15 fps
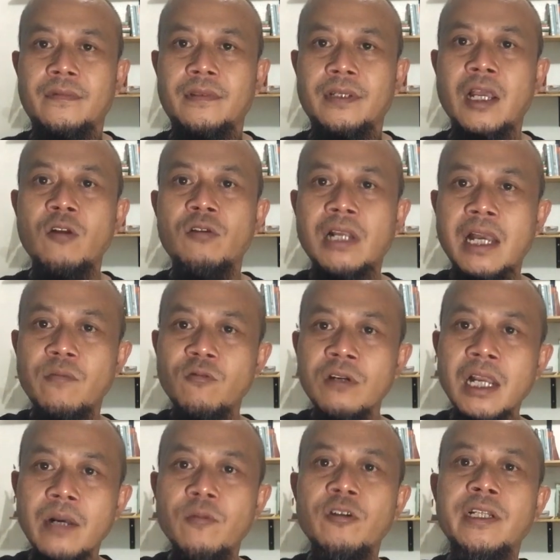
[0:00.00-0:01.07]
Kalau kamu
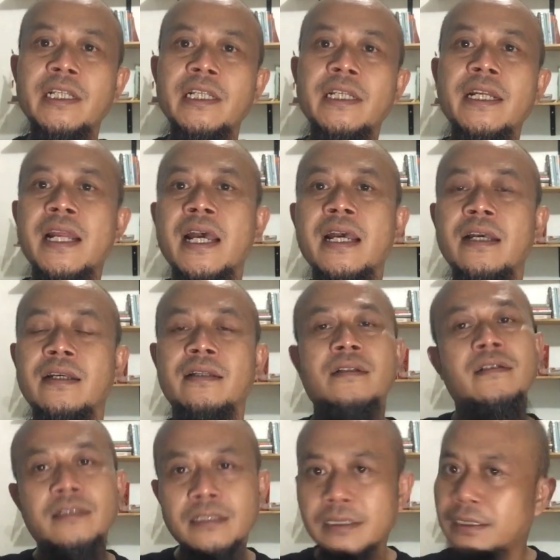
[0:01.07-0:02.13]
nggak mau dihina,
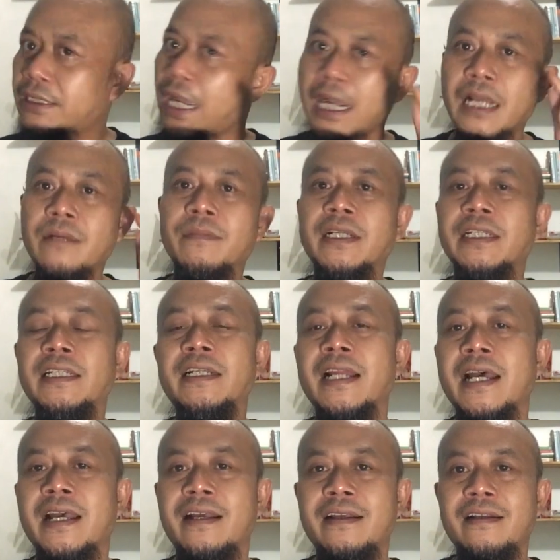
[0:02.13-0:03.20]
jangan
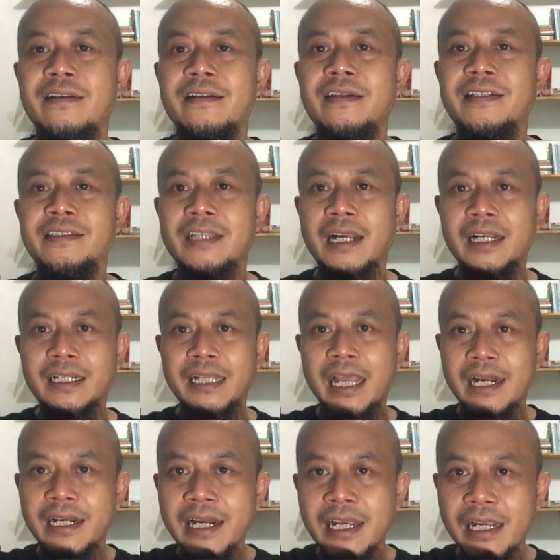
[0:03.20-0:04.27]
menghina. Jangan
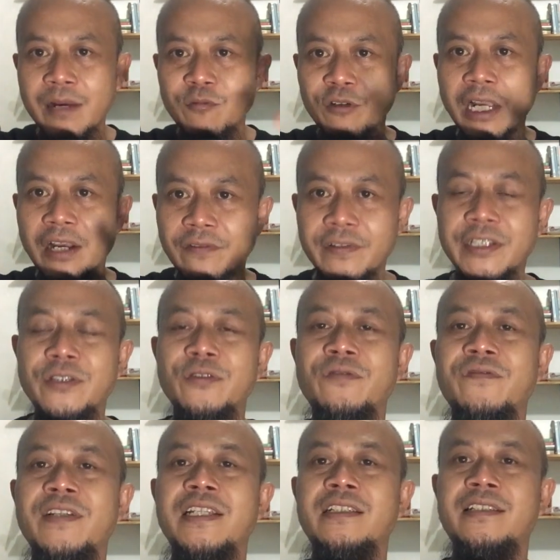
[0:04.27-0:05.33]
karena kamu nggak face to
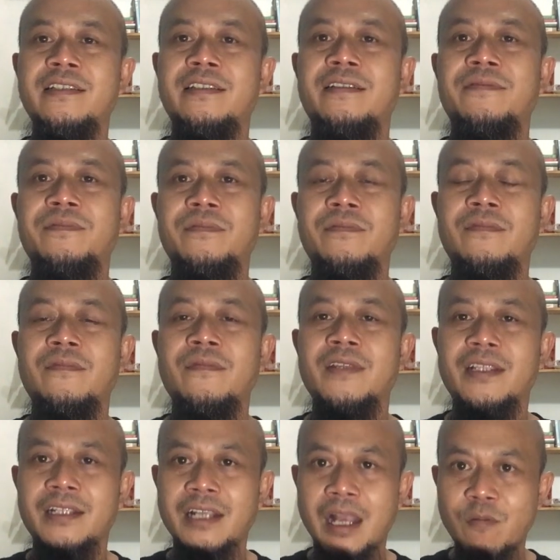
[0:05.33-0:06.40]
face,
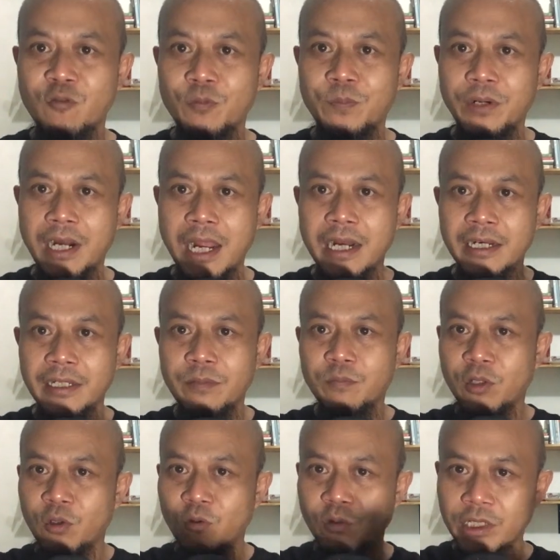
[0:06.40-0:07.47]
kamu berani
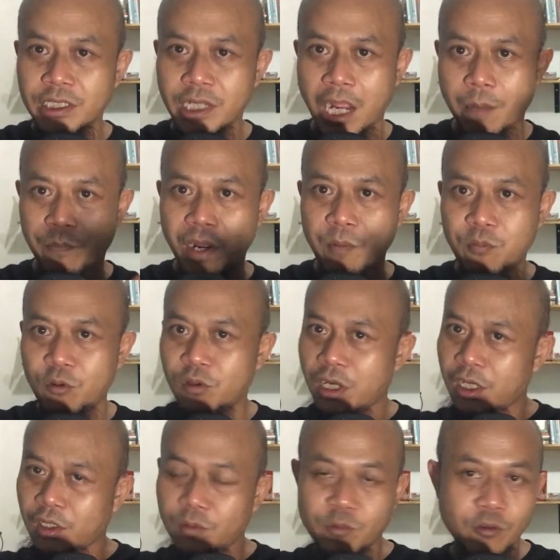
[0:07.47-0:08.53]
menulis apapun
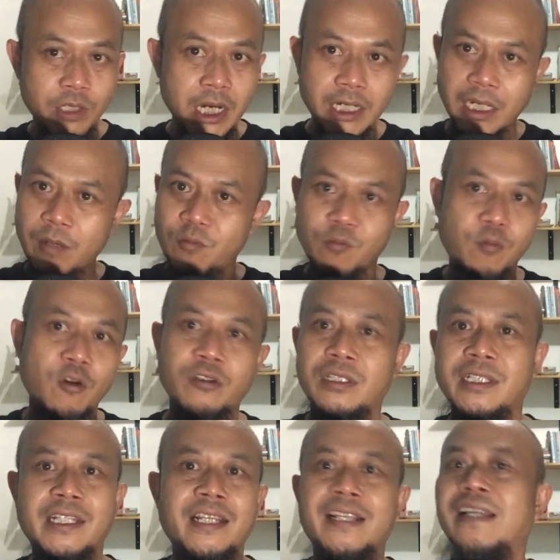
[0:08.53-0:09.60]
dan kemudian kamu
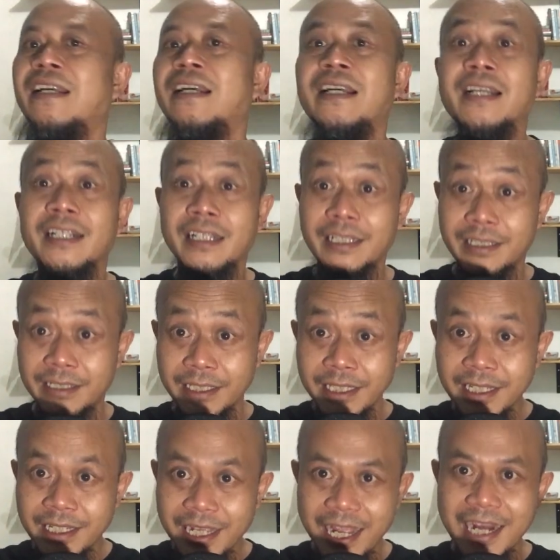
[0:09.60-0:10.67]
posting.
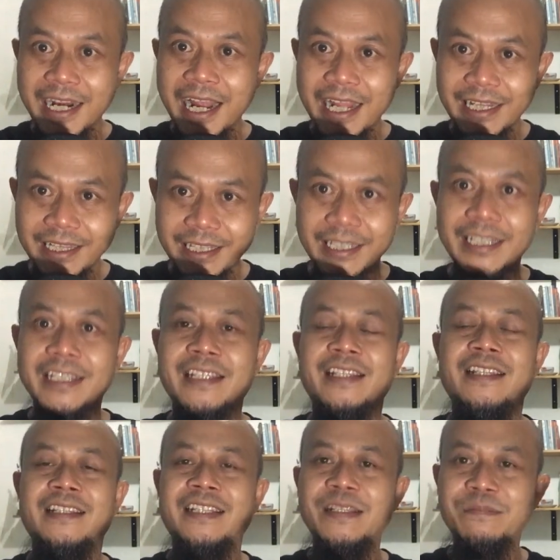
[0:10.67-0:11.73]
Ketika
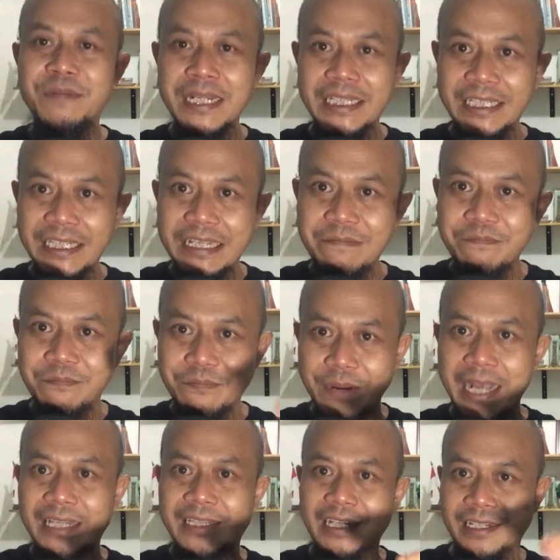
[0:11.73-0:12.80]
nanti
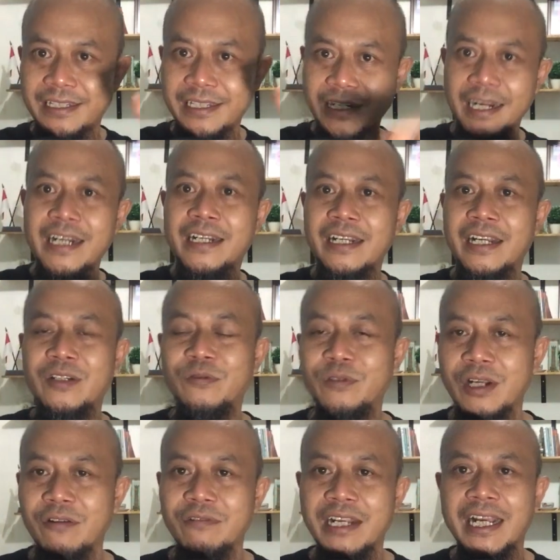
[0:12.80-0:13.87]
tiba-tiba terjerat dengan
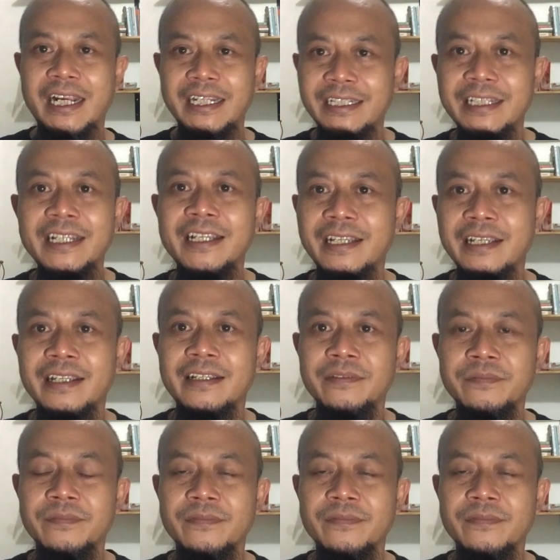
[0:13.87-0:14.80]
undang-undang ITE,